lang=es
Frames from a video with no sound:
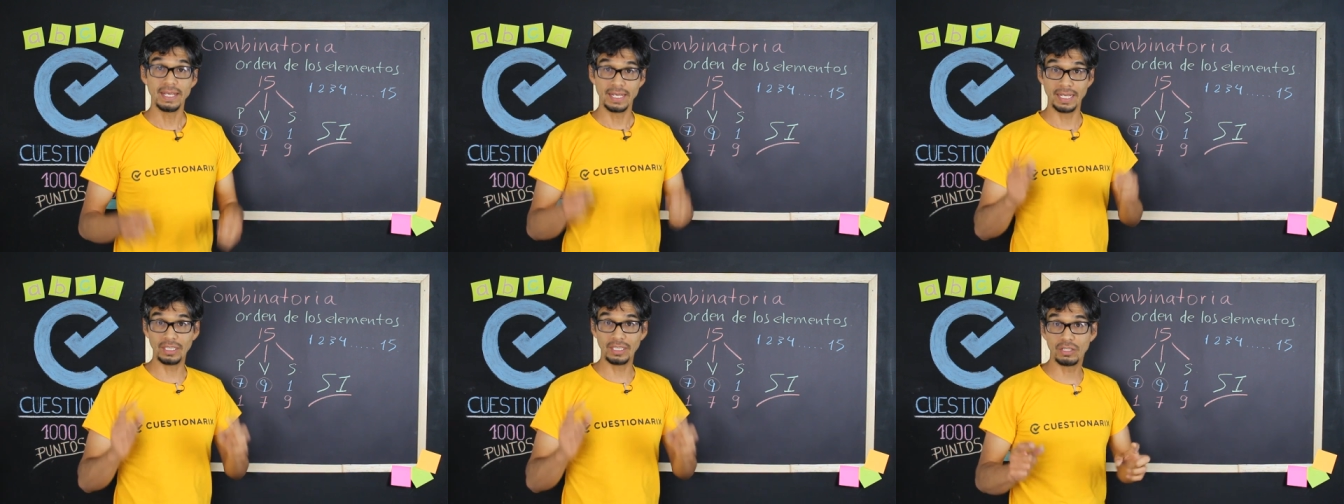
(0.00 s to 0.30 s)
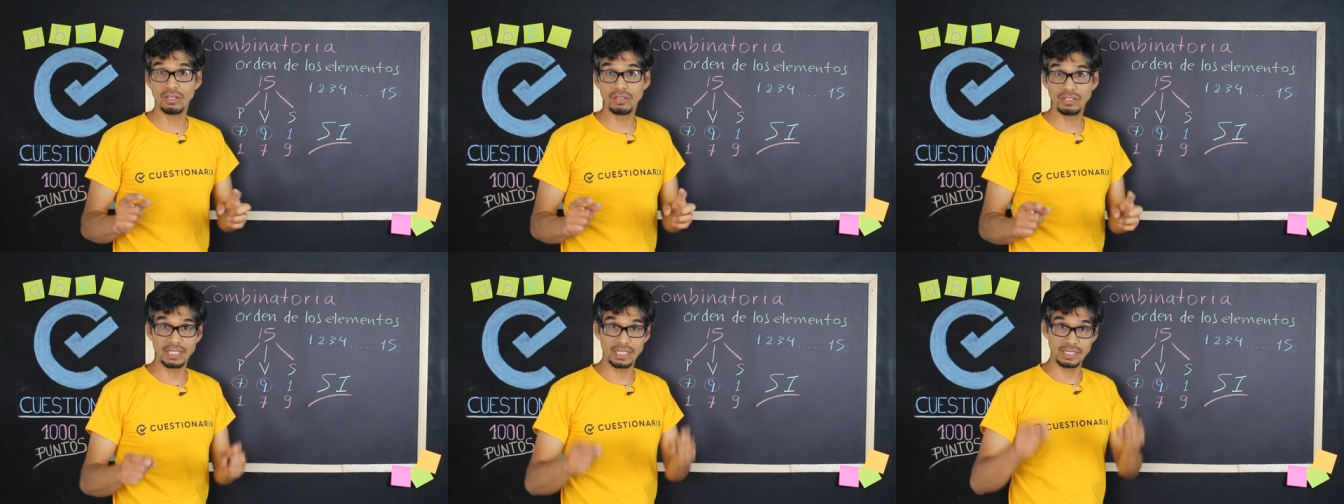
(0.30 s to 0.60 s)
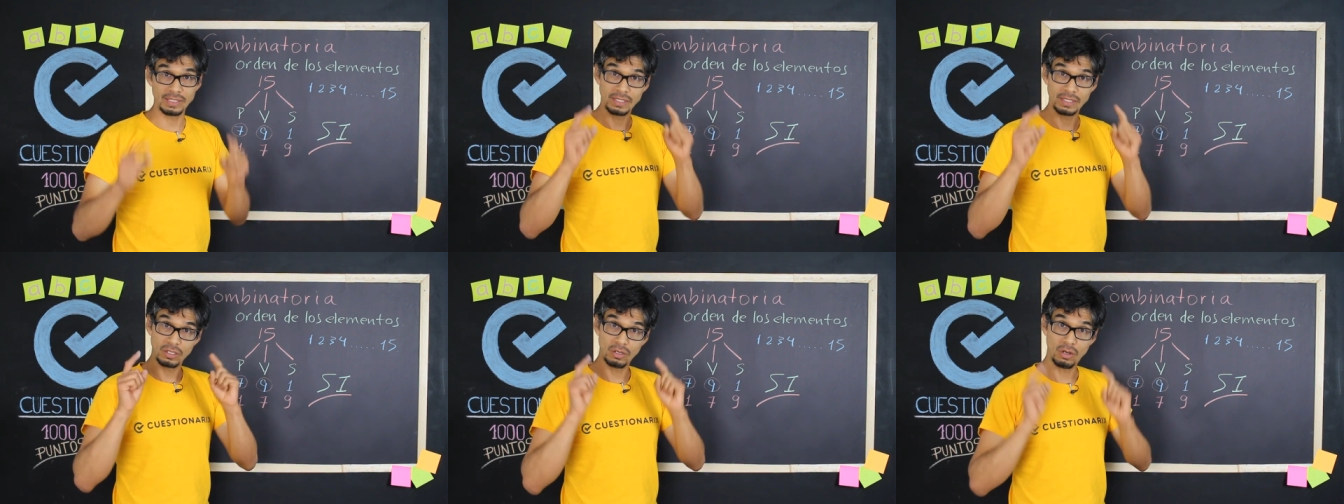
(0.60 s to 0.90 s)

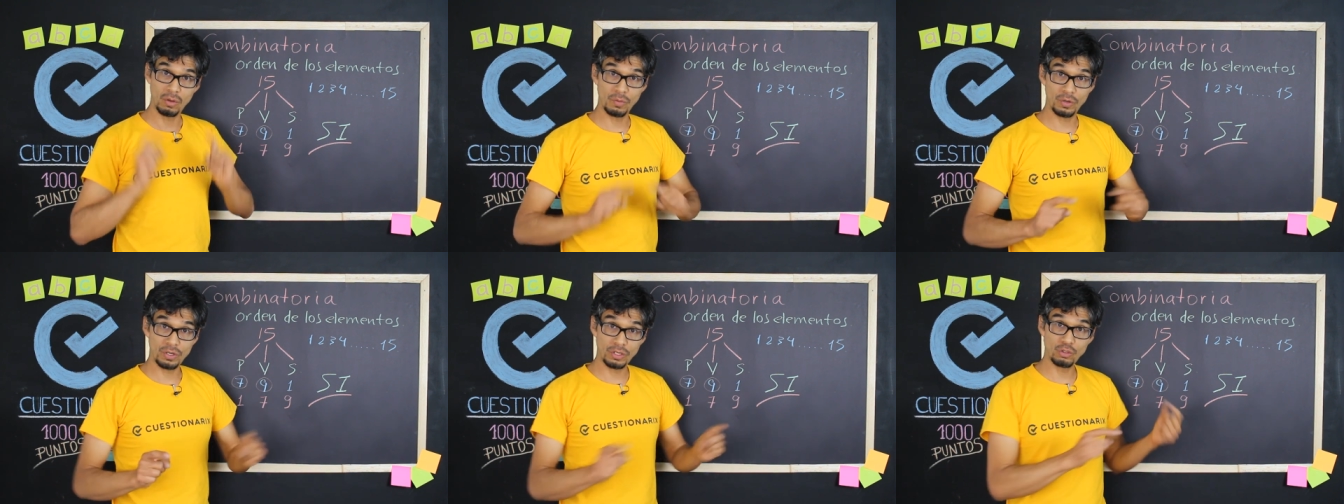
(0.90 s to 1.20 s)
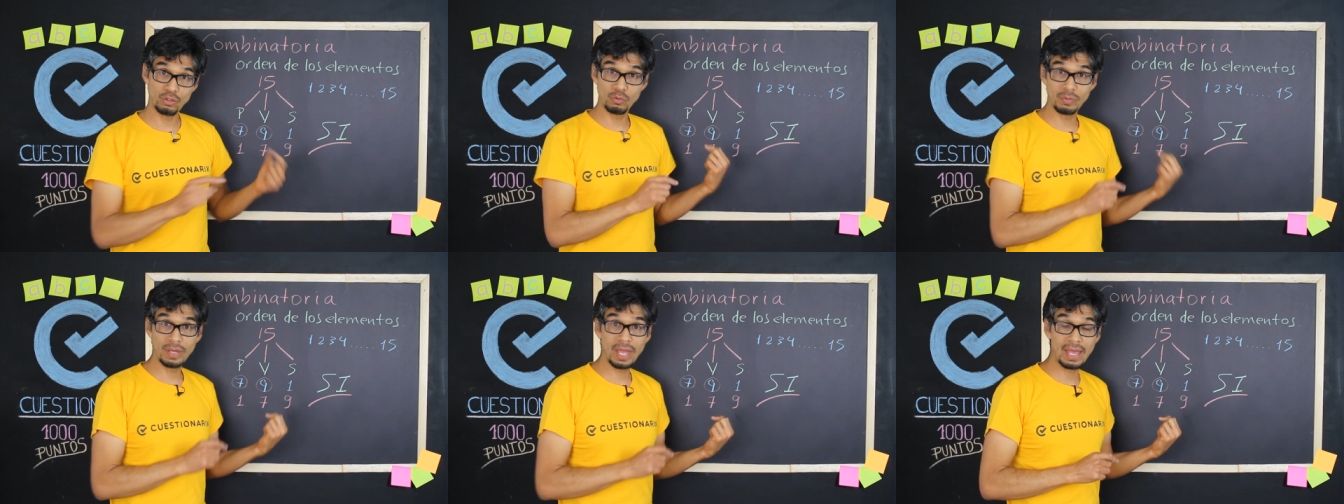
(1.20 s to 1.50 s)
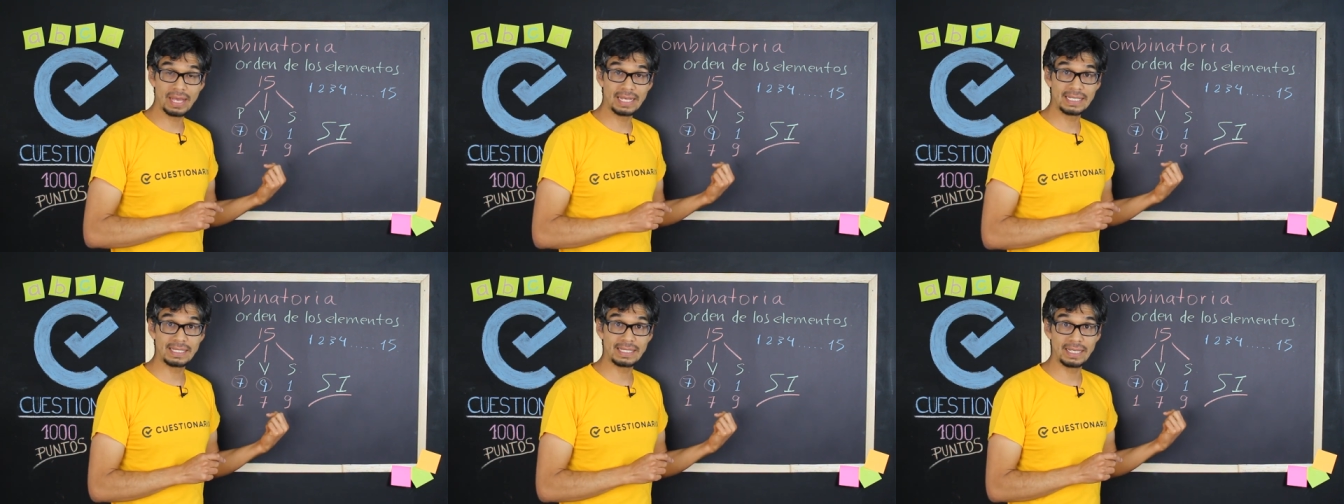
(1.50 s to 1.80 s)
Entonces, como resumen
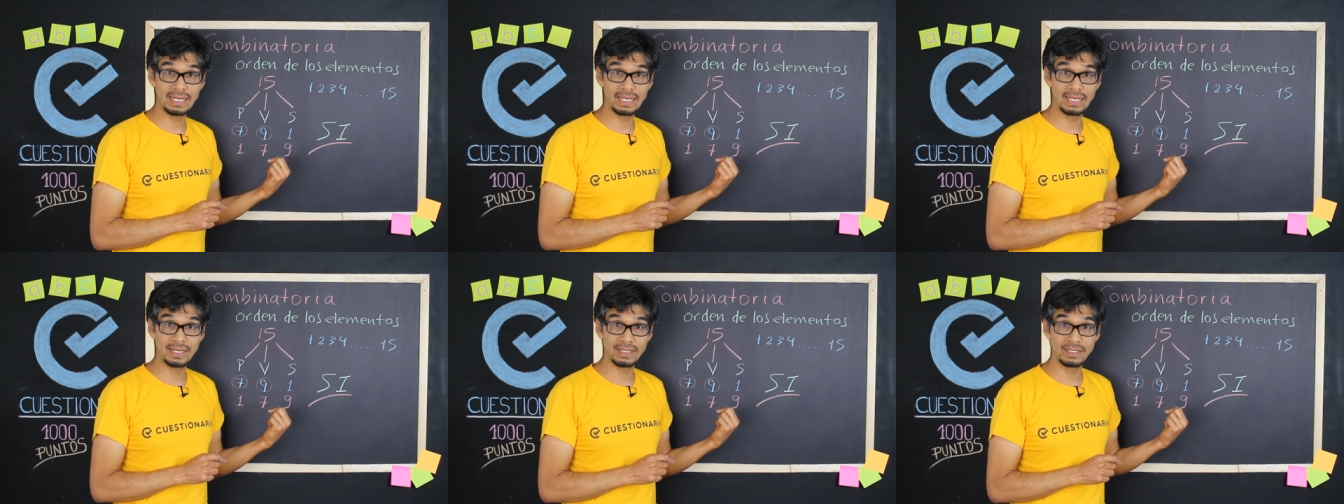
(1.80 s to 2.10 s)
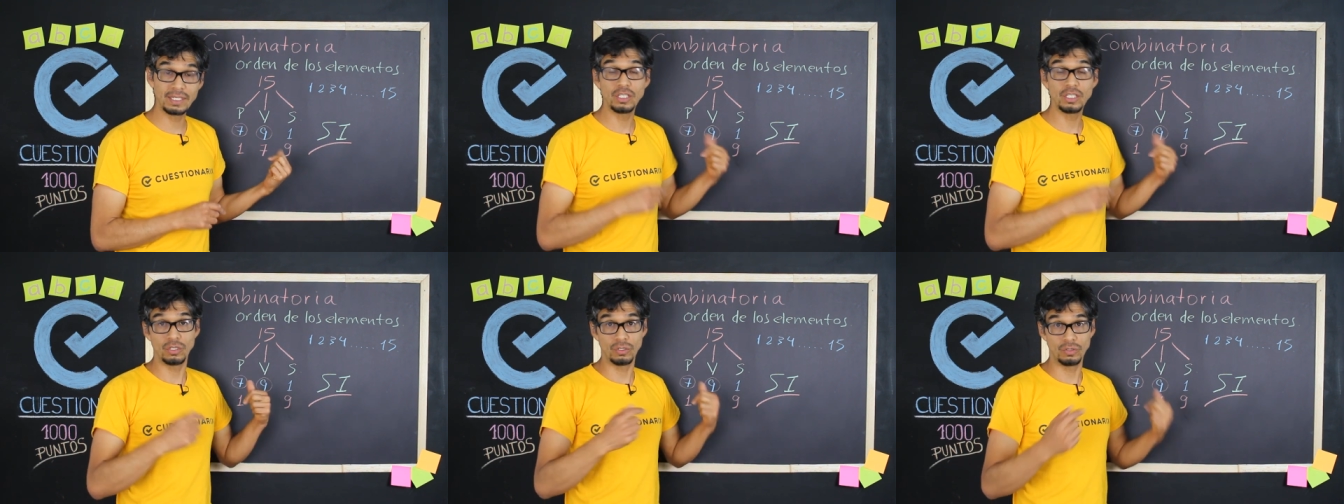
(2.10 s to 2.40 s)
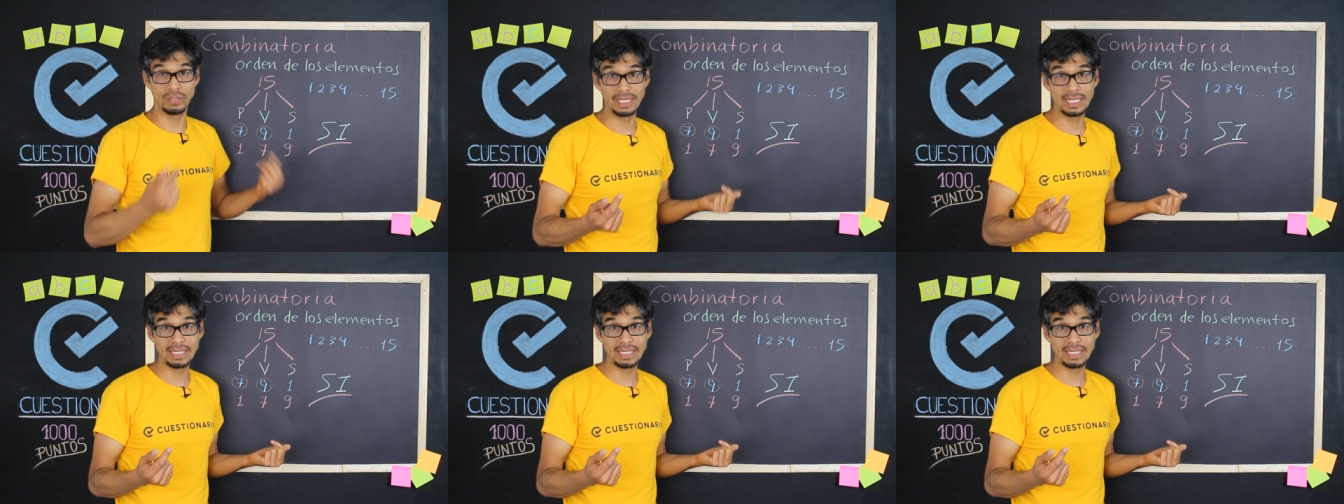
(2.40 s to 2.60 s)
en este ejercicio